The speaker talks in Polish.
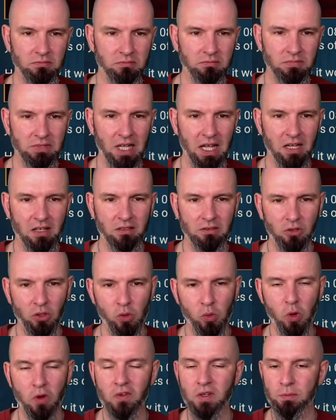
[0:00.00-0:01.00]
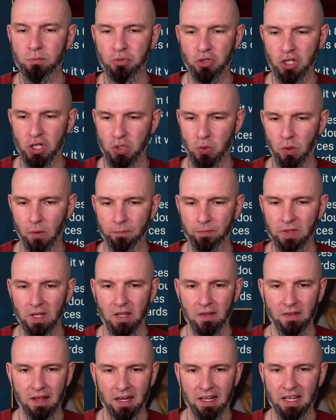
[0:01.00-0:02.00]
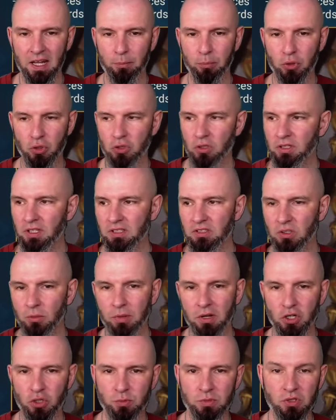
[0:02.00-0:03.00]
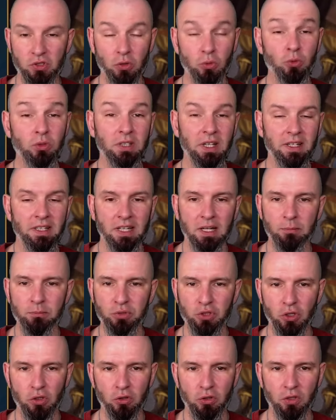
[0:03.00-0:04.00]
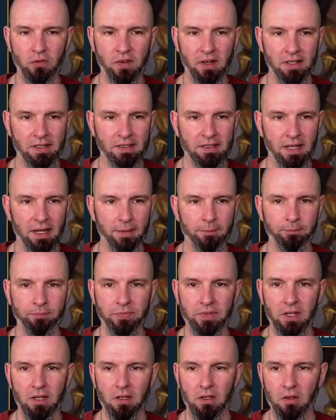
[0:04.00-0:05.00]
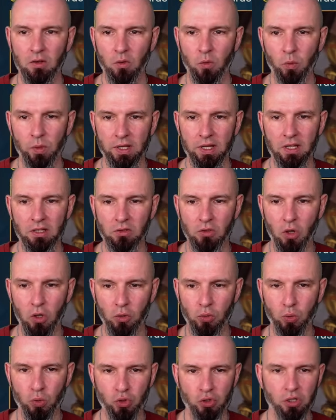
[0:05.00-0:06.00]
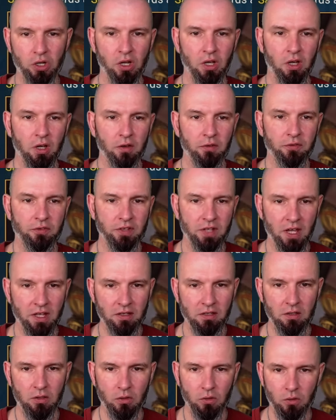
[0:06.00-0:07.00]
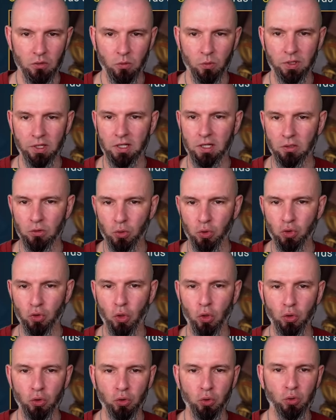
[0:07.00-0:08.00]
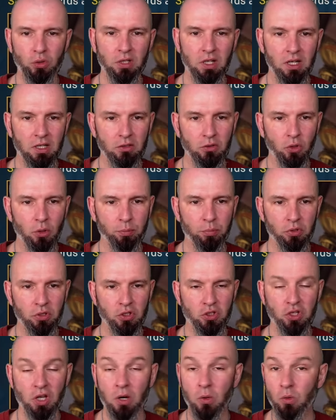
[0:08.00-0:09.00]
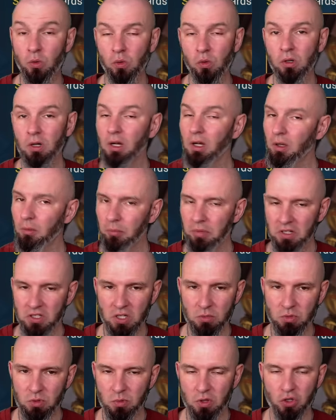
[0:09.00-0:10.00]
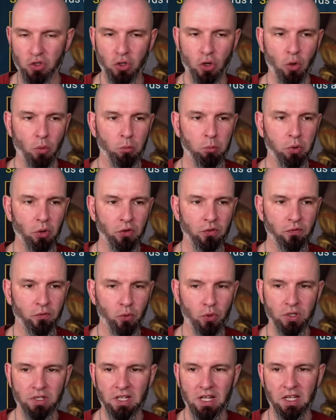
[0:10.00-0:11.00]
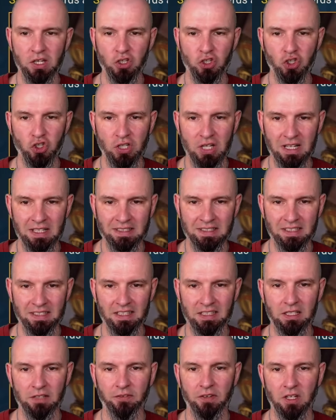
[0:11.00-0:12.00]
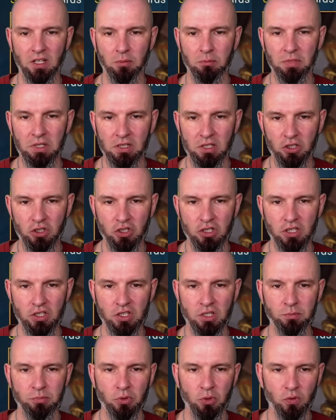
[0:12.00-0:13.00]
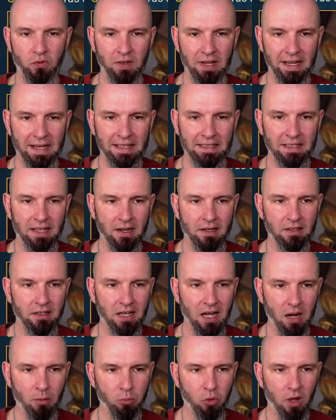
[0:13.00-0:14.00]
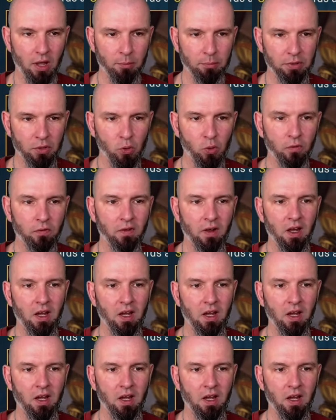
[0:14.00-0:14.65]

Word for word: tak do głowy przyszło. No ale na początek zobaczmy, co tutaj nam przygotowali na weekend. Otóż w ten weekend, już od jutra do poniedziałku, będziemy mieć podwójne szanse na trafienie mitycznych czempionów legendarnych albo epików